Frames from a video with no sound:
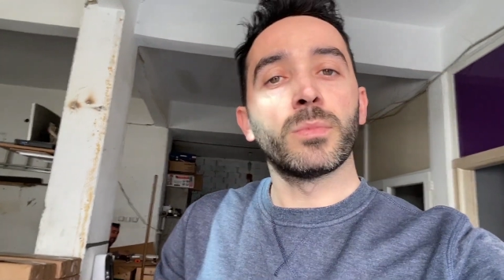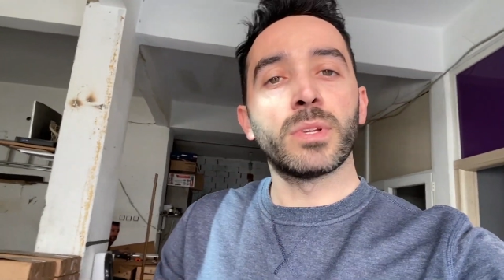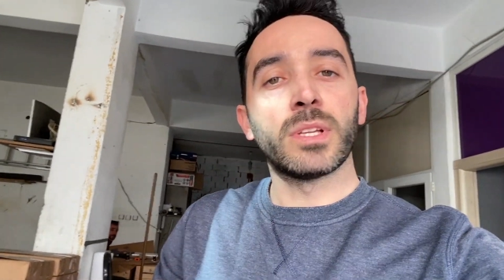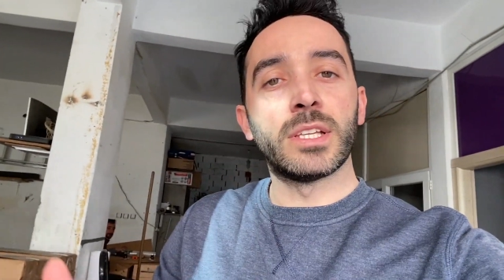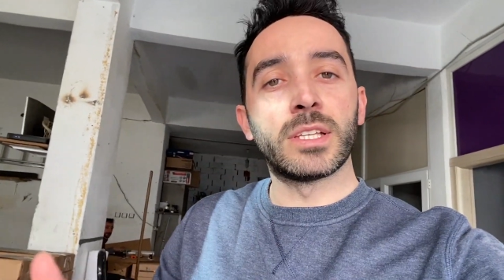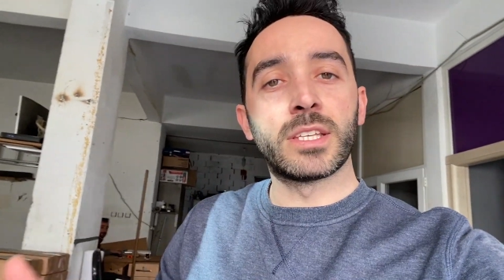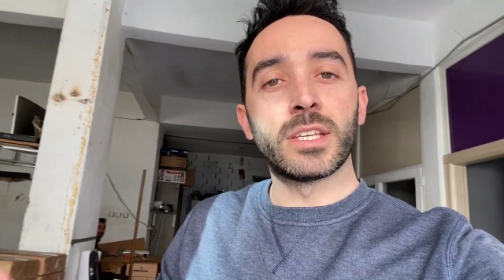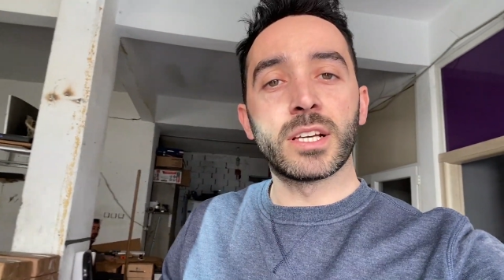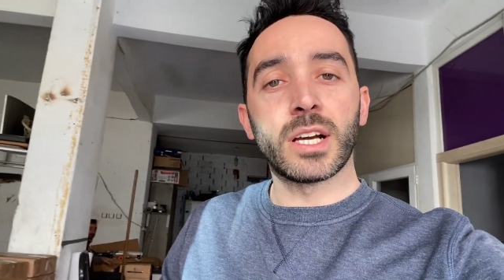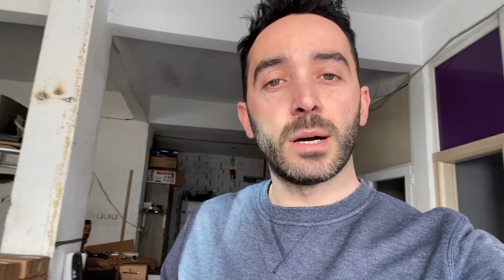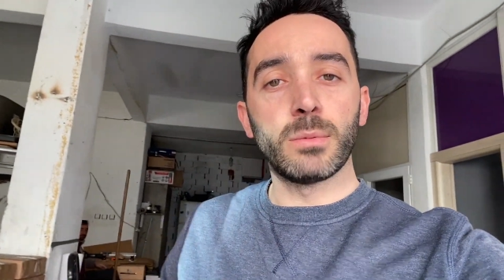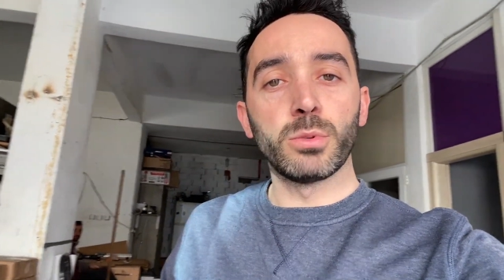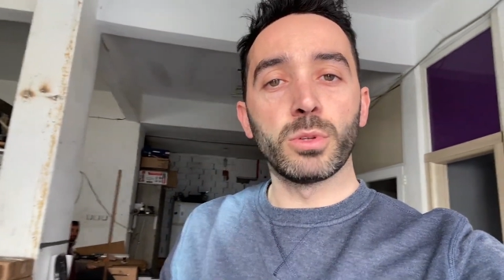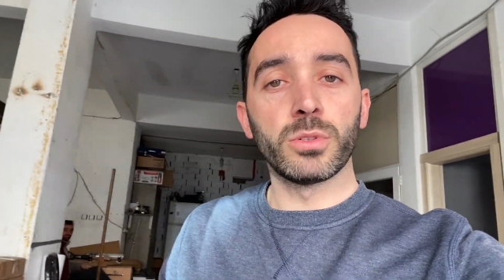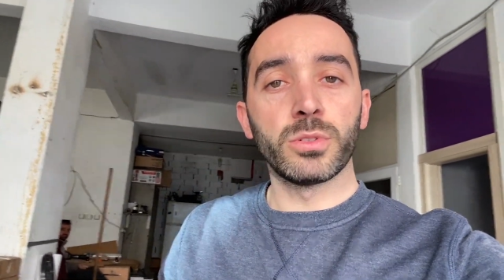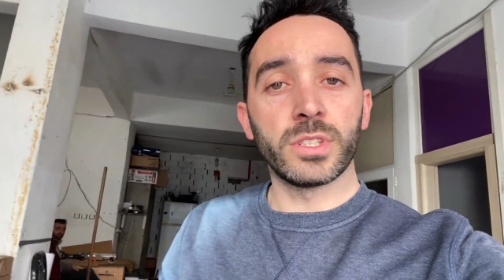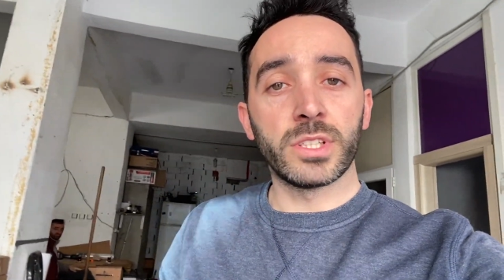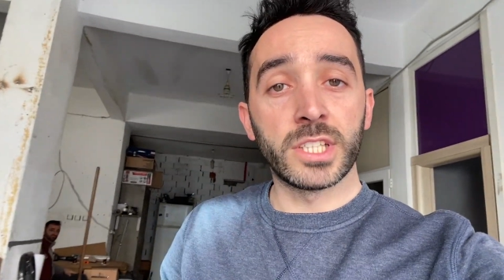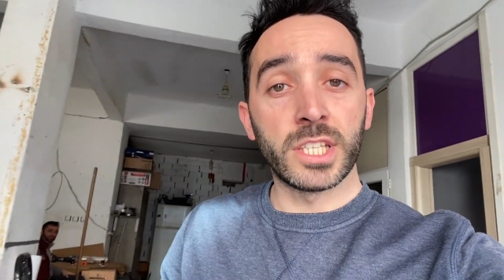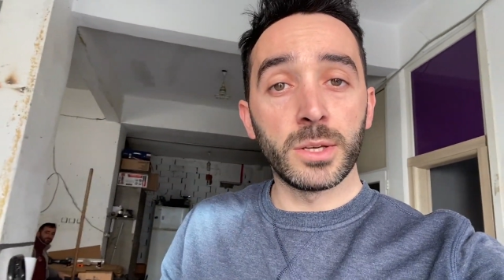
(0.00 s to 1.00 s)
iki
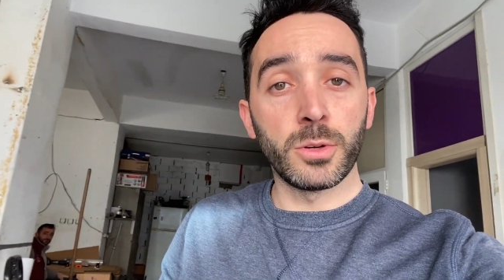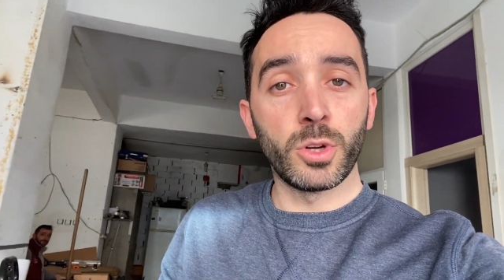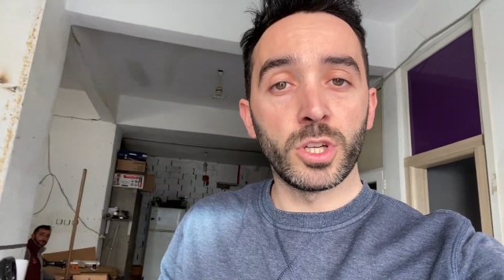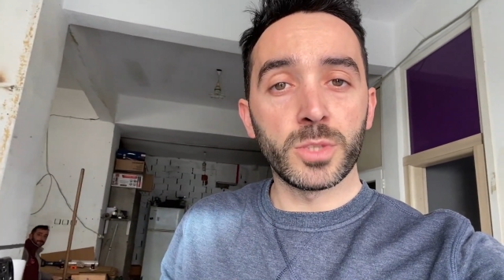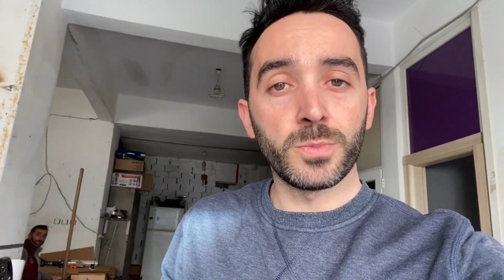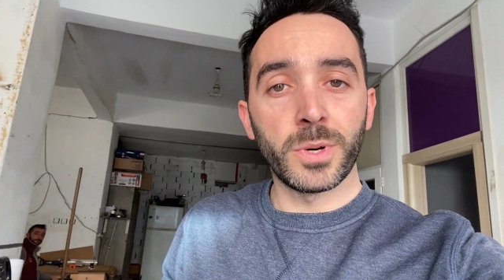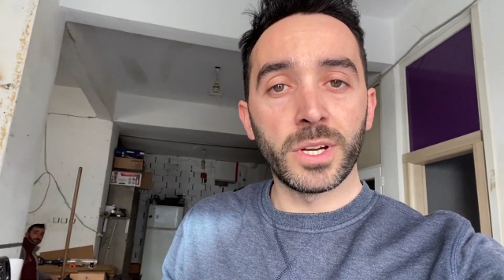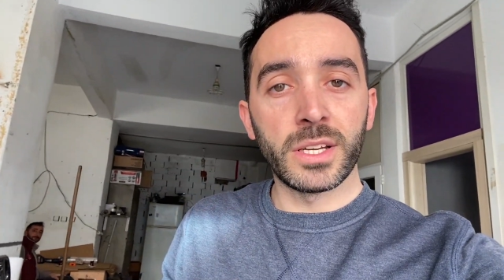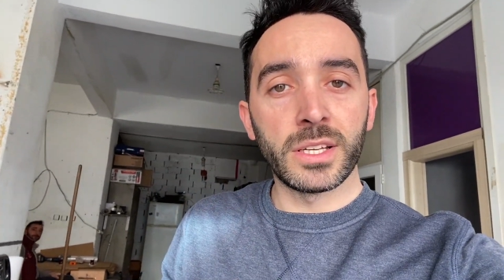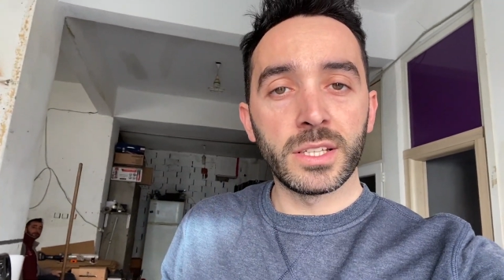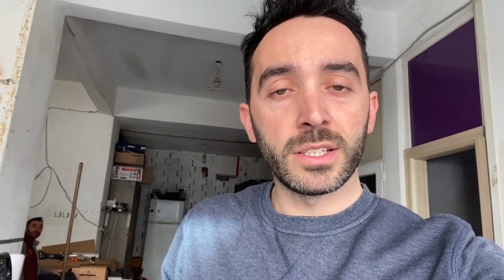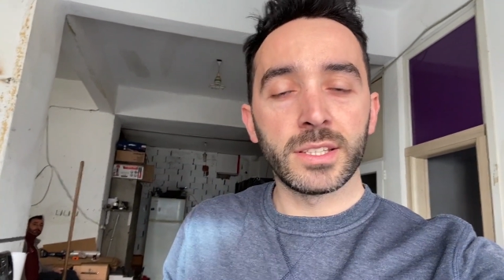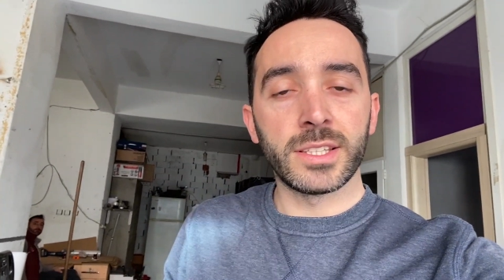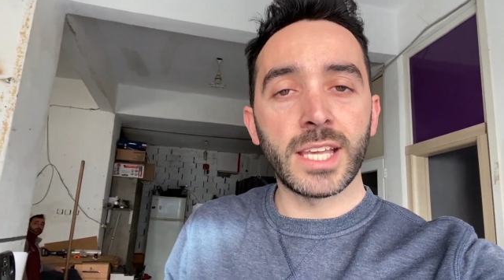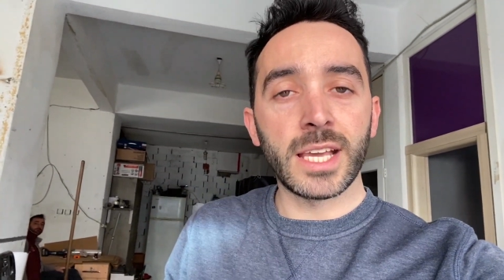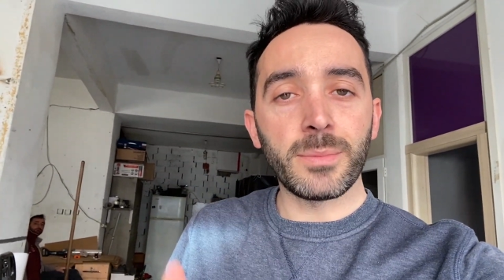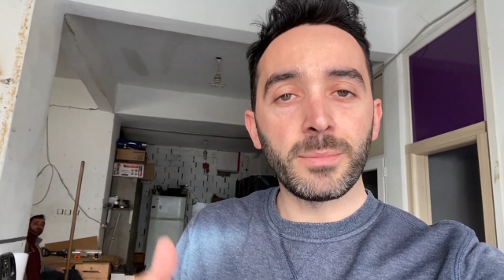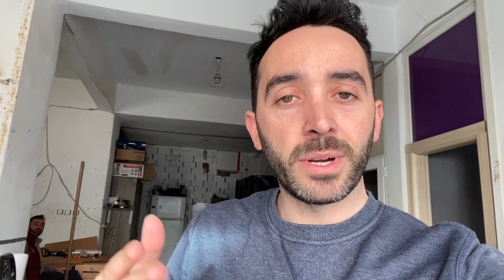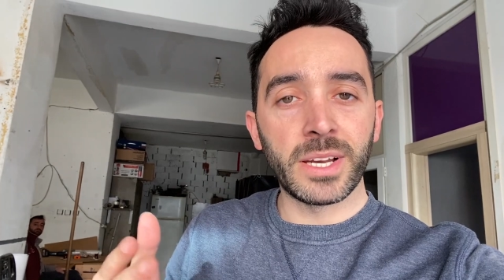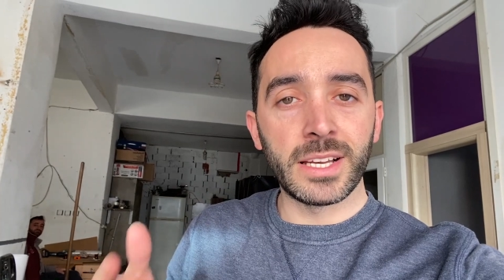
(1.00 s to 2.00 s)
kablonun, iki güneş panelinin
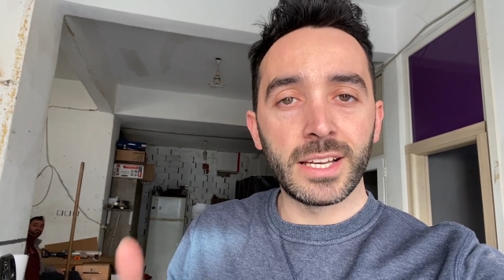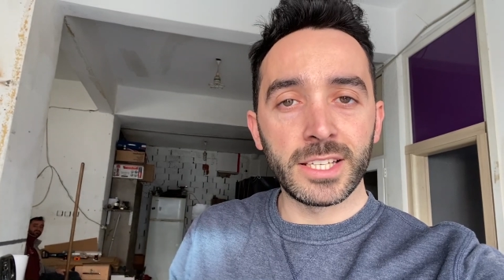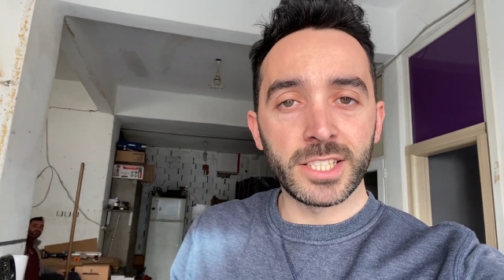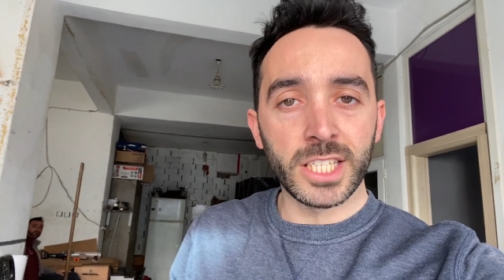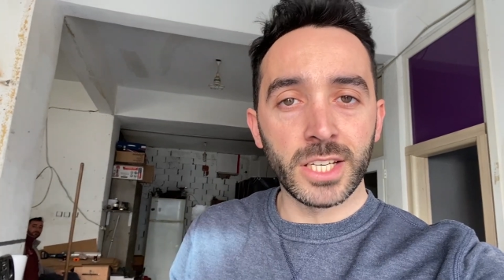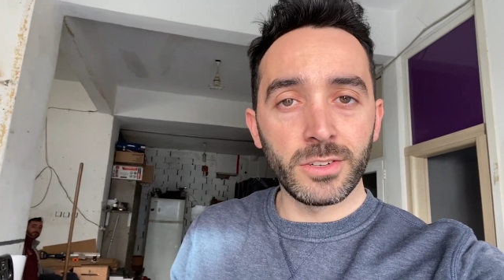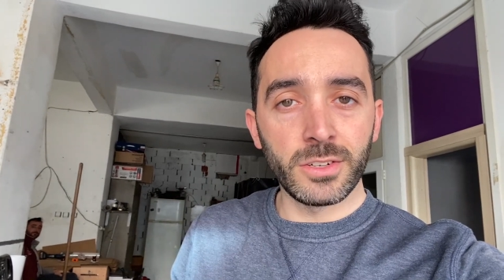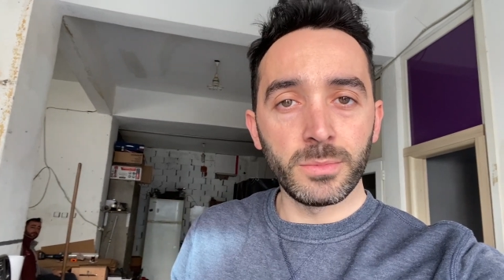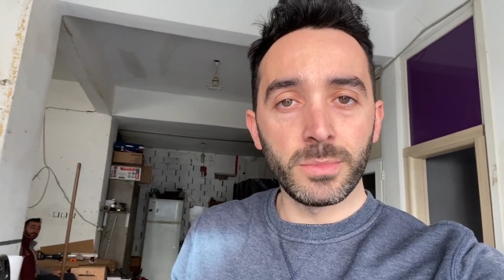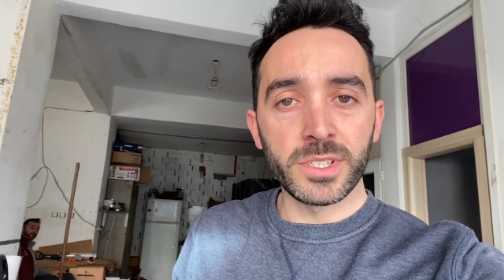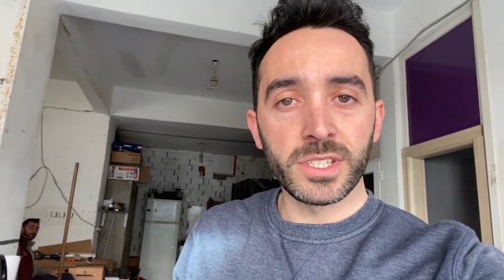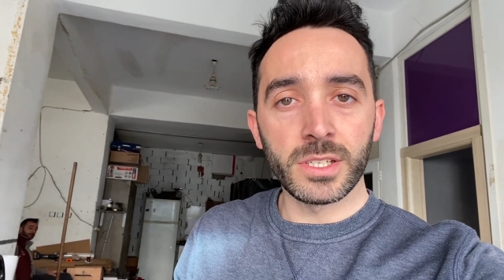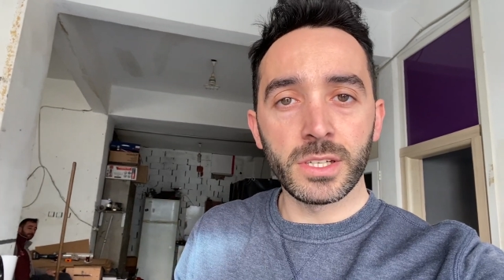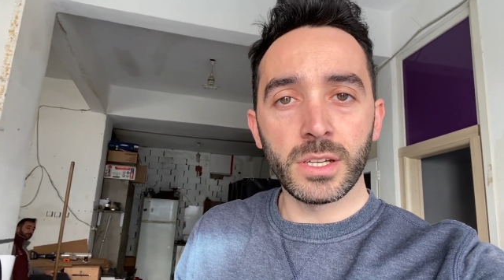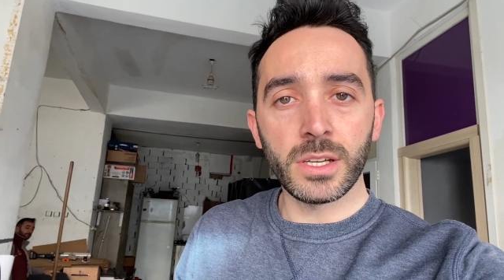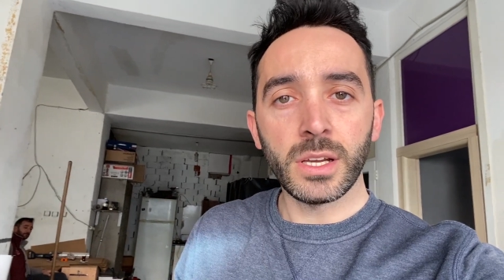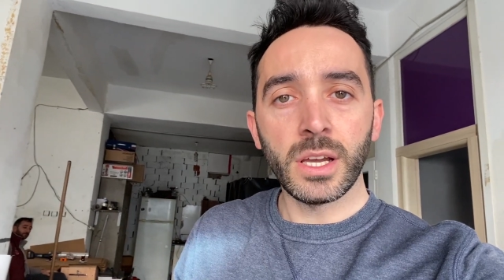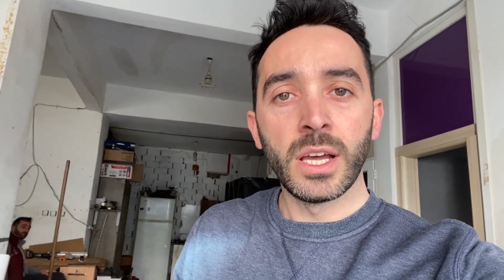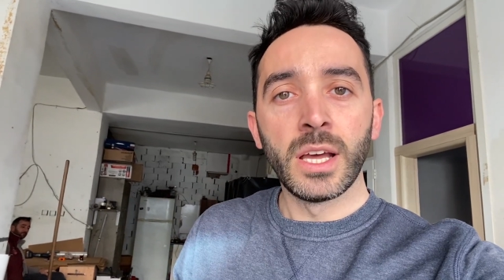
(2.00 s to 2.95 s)
tek panele çevrilmesini